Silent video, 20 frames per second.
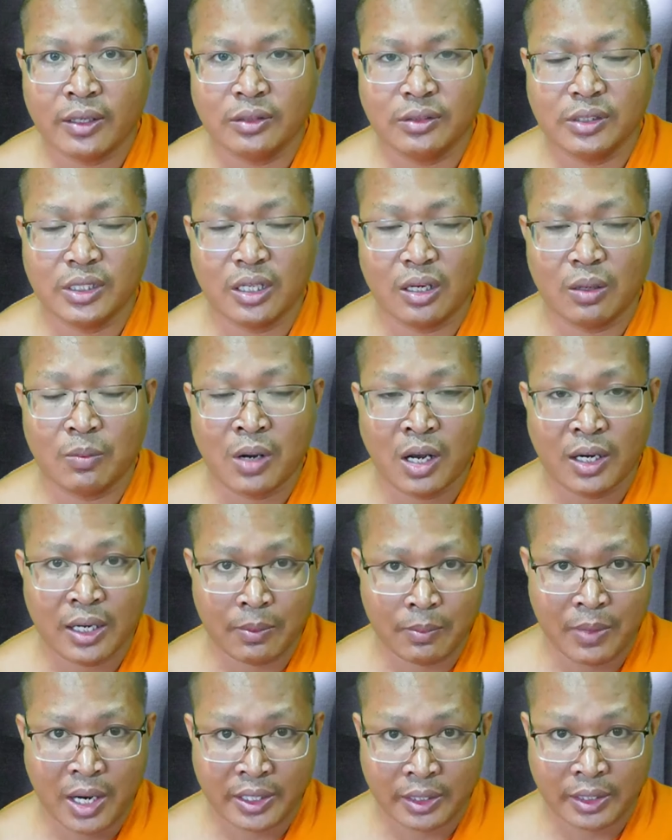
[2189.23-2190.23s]
chỉ rồi bảo để
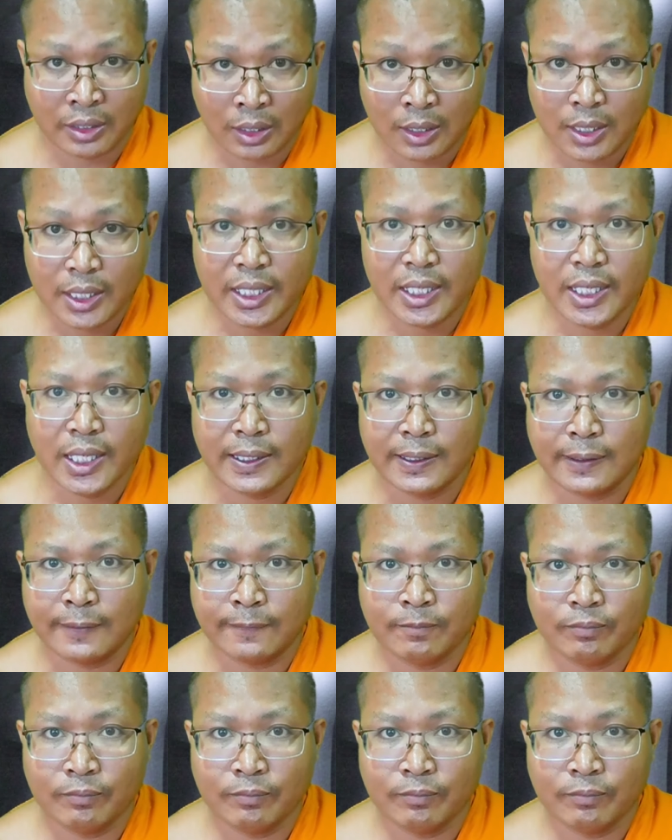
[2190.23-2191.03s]
bạch ly